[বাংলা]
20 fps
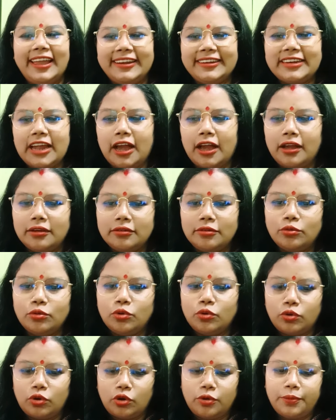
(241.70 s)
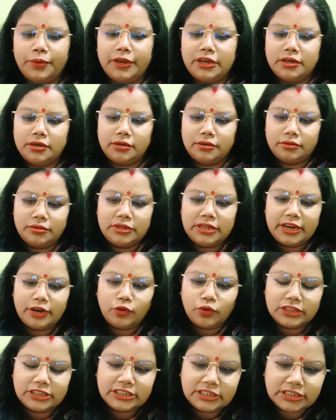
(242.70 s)
একটা কোনো রকমের ইয়ে
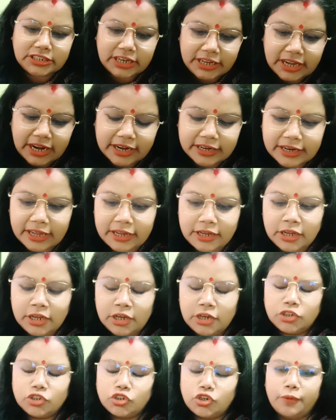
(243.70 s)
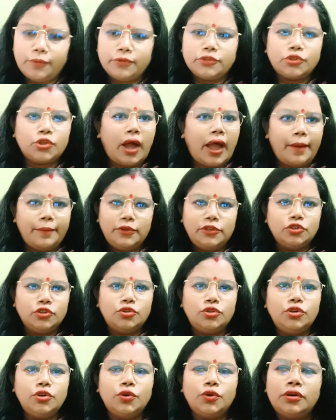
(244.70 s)
রয়েছে সেইখানটায় সমস্ত আমি
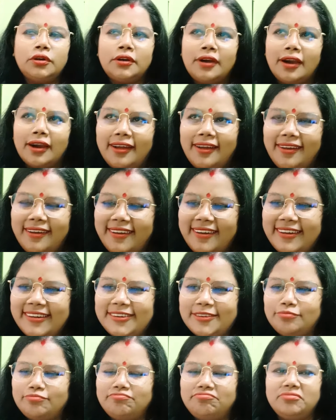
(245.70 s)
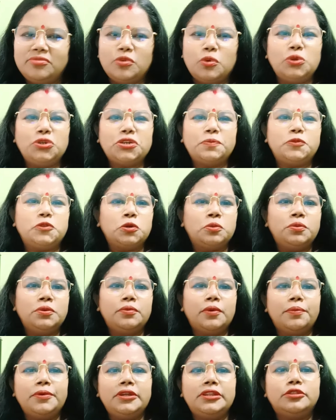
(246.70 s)
যদিও ওইসব ছবি
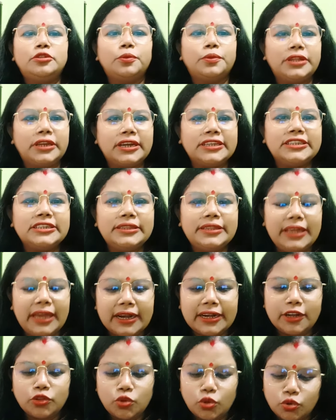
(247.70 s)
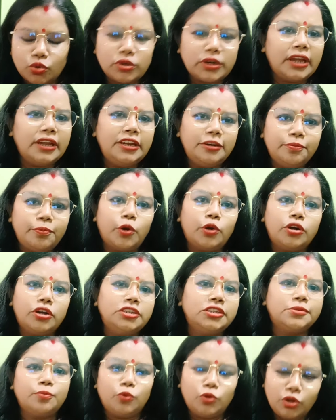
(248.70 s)
মবি তোমাদের কাছে দেয়াটা ততটা ইম্পর্টেন্স
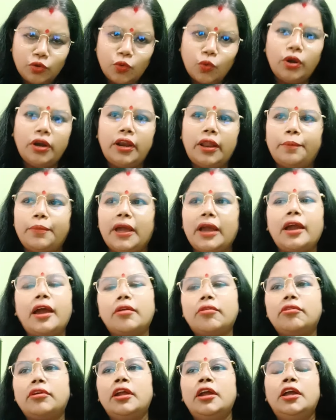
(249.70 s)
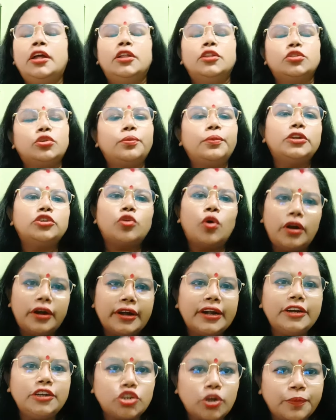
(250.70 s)
মনে করলাম না কারণ তোমরা
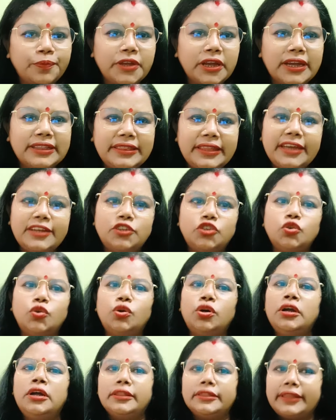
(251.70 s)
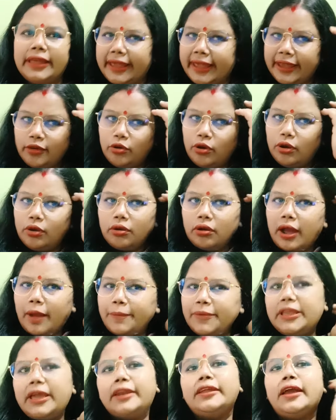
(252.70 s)
অলরেডি সব জায়গায় দেখছো তো এইগুলো আমি
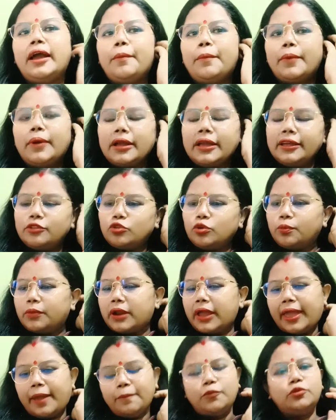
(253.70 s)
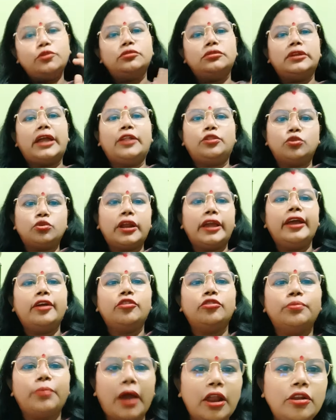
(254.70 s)
জানি আমাকে তোমরা এমন এতটাই এখন
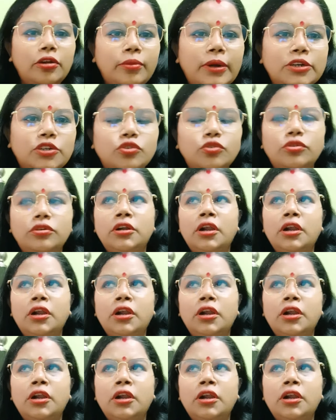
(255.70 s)
ভালোবাসো